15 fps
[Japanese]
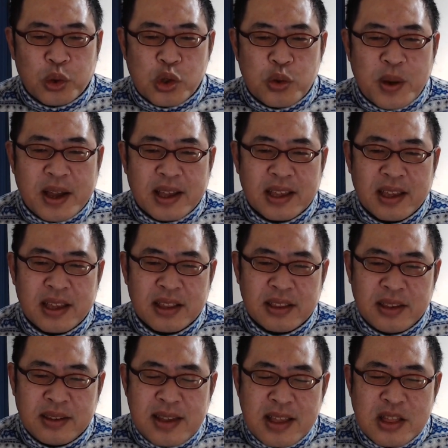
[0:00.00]
今年は
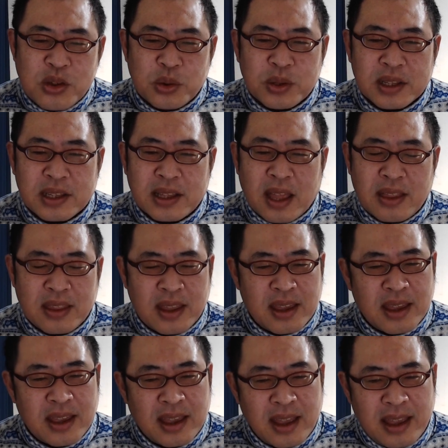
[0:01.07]
2017年
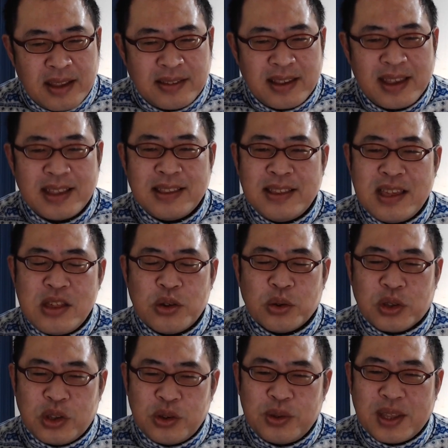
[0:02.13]
で平成
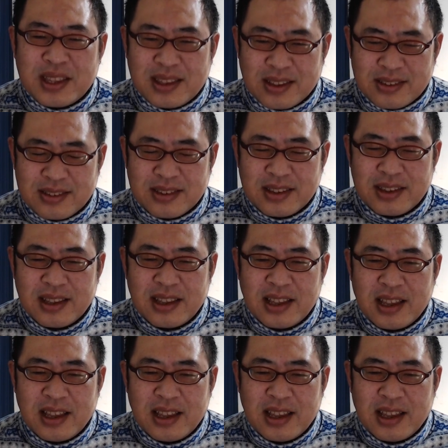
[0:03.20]
29年です。